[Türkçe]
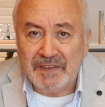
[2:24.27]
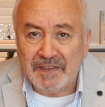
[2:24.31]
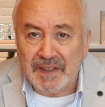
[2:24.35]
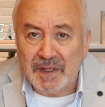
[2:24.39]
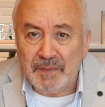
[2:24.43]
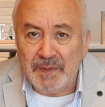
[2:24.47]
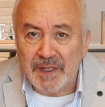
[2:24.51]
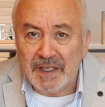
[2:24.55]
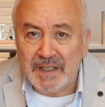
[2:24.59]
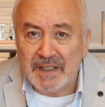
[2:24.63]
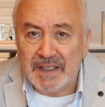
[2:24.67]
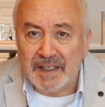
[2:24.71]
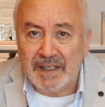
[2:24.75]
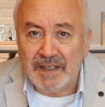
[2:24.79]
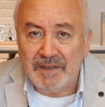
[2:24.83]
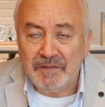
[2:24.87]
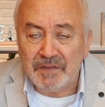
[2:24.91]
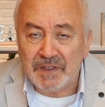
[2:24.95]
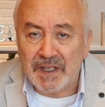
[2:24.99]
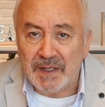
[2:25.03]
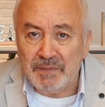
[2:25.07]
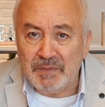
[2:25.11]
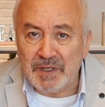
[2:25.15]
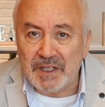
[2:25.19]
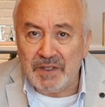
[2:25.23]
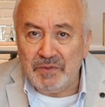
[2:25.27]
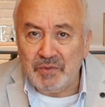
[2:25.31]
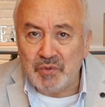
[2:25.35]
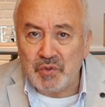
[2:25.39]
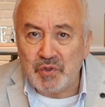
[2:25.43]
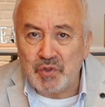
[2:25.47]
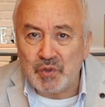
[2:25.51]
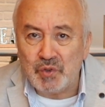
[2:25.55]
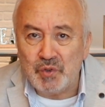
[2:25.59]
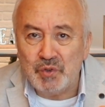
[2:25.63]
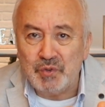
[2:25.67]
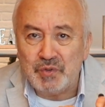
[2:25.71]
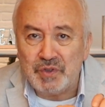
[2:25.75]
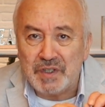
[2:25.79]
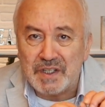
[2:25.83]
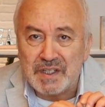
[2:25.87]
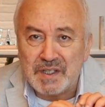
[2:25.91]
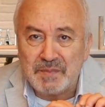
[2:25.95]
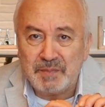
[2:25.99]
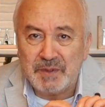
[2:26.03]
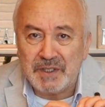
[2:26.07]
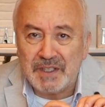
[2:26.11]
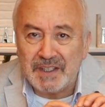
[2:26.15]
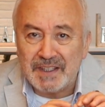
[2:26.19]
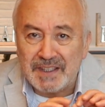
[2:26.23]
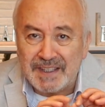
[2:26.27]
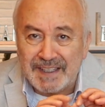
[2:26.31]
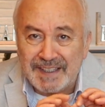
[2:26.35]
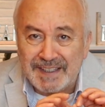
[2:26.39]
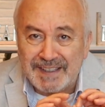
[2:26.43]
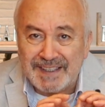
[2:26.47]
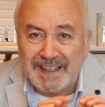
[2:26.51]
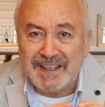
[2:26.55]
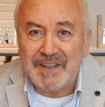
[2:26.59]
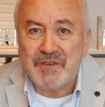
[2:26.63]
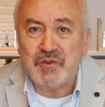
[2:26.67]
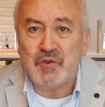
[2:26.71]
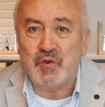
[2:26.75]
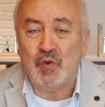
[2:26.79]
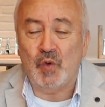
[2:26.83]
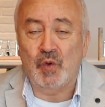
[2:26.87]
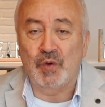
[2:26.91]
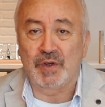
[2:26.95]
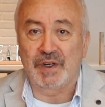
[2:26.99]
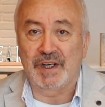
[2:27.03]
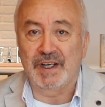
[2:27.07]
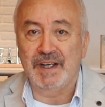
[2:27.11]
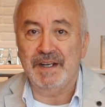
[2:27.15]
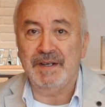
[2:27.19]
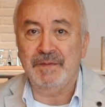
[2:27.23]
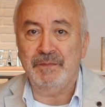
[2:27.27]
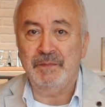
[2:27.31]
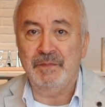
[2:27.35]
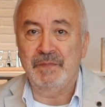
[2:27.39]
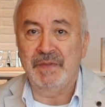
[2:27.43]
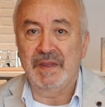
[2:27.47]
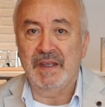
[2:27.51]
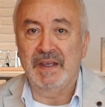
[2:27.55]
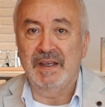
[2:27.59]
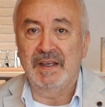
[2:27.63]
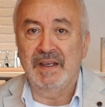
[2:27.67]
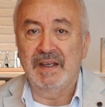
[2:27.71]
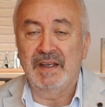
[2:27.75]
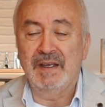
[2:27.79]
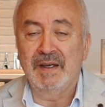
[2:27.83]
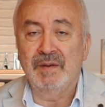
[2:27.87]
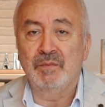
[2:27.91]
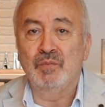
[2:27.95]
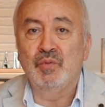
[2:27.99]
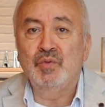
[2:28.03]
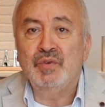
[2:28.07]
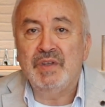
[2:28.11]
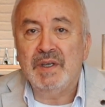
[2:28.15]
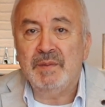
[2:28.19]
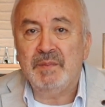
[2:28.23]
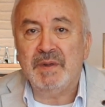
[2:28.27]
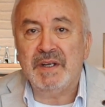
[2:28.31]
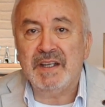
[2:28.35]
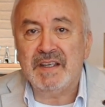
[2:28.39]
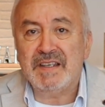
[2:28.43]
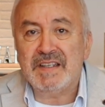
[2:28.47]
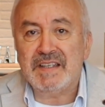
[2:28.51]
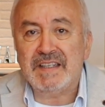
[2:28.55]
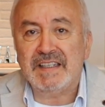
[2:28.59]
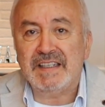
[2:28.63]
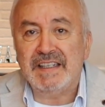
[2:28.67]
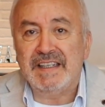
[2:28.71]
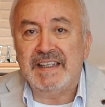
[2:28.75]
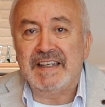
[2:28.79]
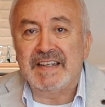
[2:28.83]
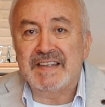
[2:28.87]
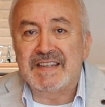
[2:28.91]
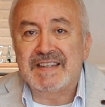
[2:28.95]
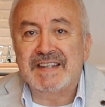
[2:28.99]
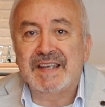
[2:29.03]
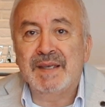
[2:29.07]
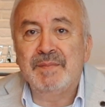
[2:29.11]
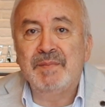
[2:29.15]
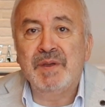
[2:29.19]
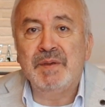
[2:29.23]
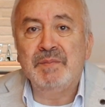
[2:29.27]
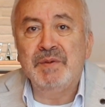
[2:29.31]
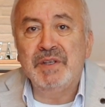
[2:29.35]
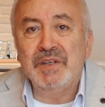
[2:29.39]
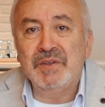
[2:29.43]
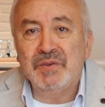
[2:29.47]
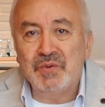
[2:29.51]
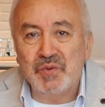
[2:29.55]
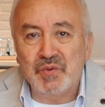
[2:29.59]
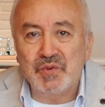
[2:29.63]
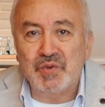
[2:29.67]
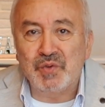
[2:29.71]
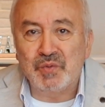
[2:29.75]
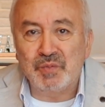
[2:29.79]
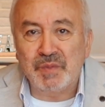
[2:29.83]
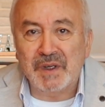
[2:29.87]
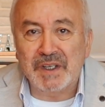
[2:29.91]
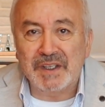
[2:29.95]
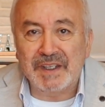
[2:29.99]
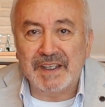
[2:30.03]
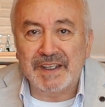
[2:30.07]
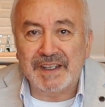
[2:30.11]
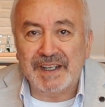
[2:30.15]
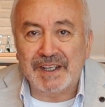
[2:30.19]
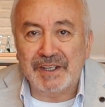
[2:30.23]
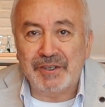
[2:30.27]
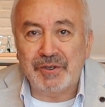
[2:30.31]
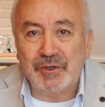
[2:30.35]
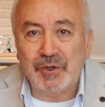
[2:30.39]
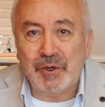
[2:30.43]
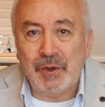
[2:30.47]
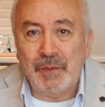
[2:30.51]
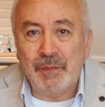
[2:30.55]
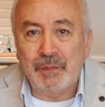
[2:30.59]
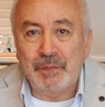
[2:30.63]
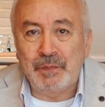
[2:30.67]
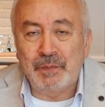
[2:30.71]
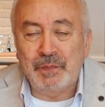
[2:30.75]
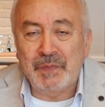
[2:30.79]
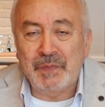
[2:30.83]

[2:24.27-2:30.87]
Demek ki demirin düşüklüğünü tespit ettikten sonra bu demir eksikliğinin sebebini düşünmek gerekiyor.